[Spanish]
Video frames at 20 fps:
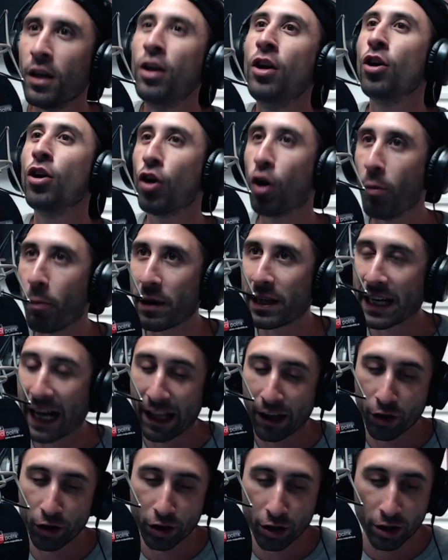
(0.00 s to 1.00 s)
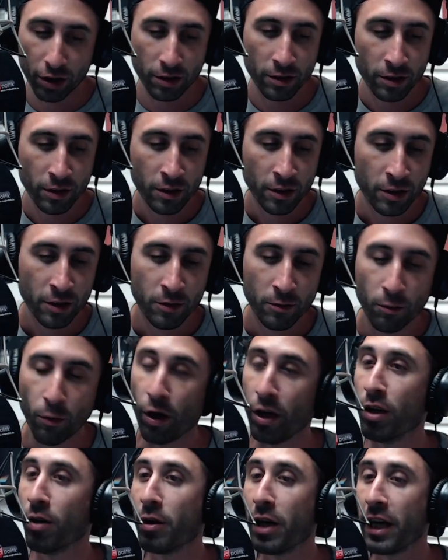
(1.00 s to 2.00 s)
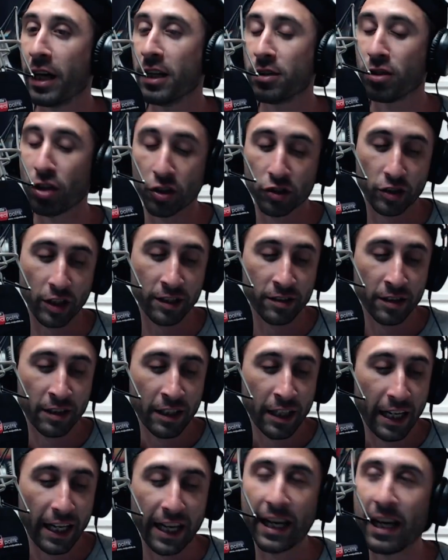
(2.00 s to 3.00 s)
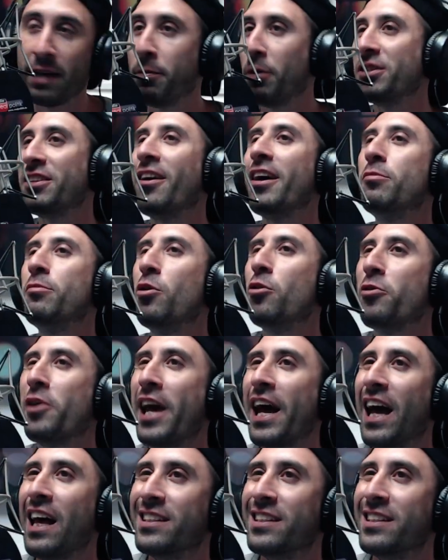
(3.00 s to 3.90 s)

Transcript: Complicado, ¿no? Bueno, bien, entonces. Eh, pero te va a ir muy bien,